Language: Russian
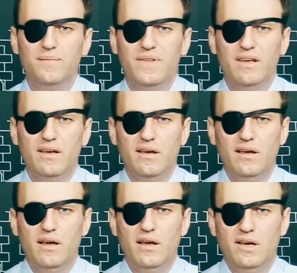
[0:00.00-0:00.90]

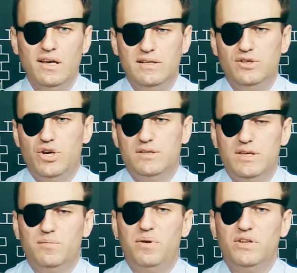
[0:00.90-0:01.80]
И если сейчас к
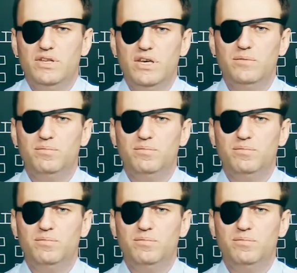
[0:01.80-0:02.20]
ним прийти и